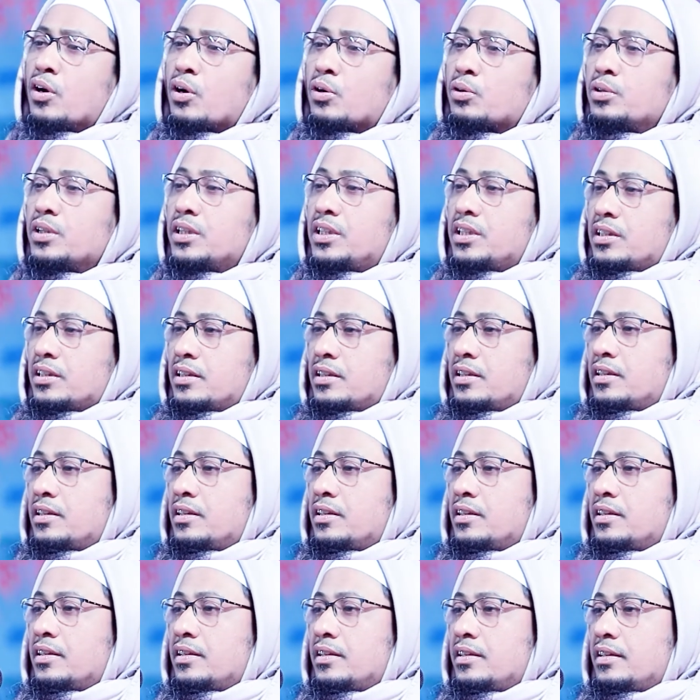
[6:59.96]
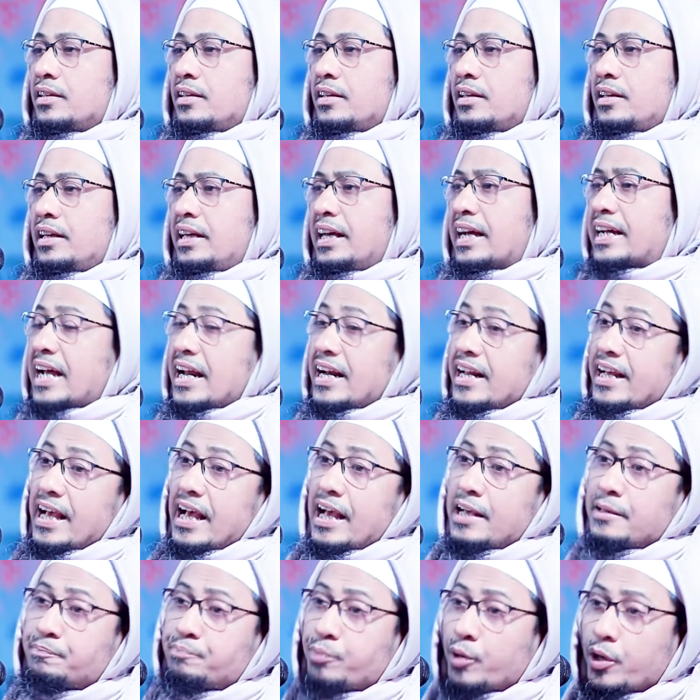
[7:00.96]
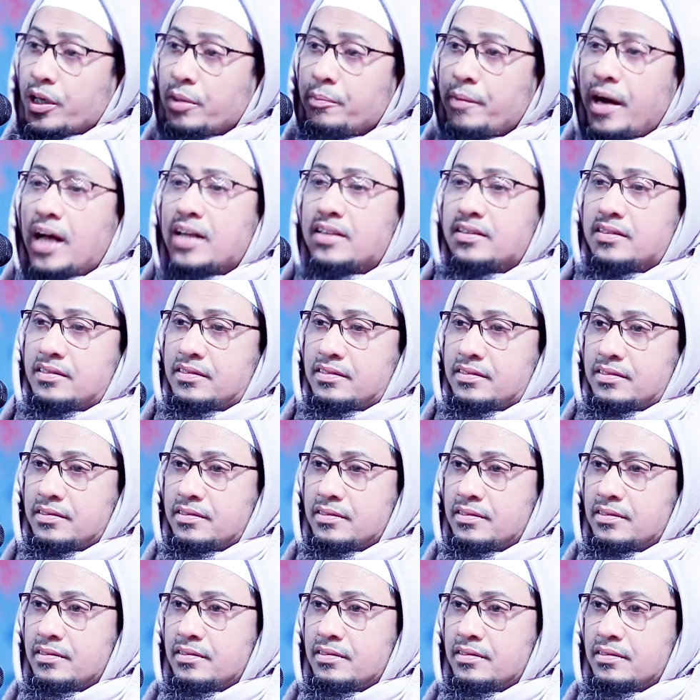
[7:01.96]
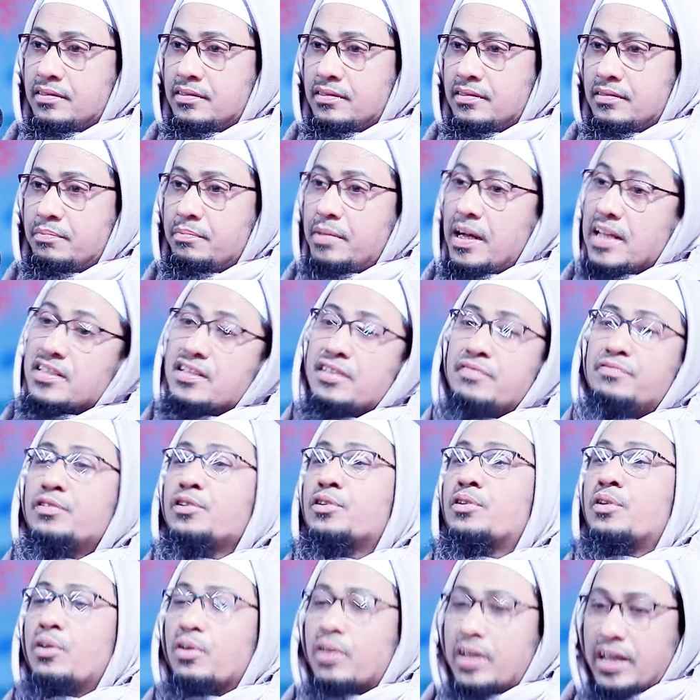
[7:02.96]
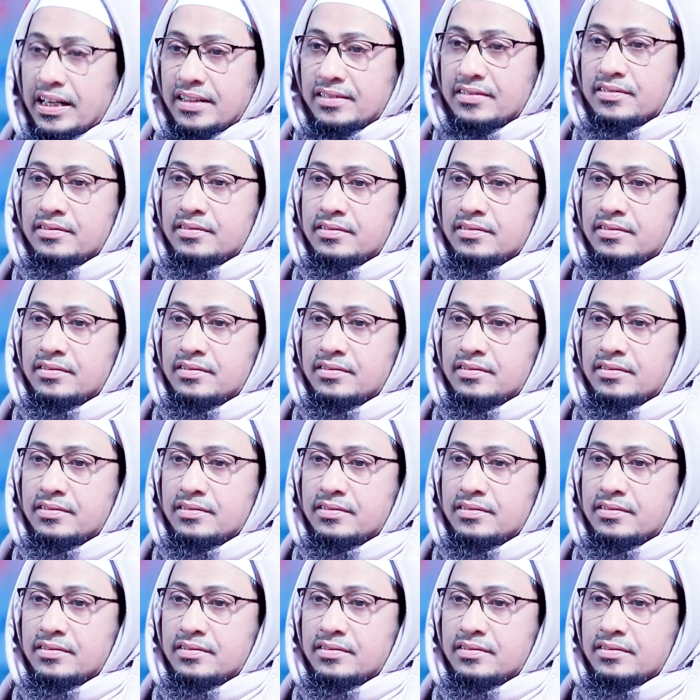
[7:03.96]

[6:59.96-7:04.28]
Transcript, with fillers: নগরী এখানে এই পরিমাণ বাজি ফুটল কেন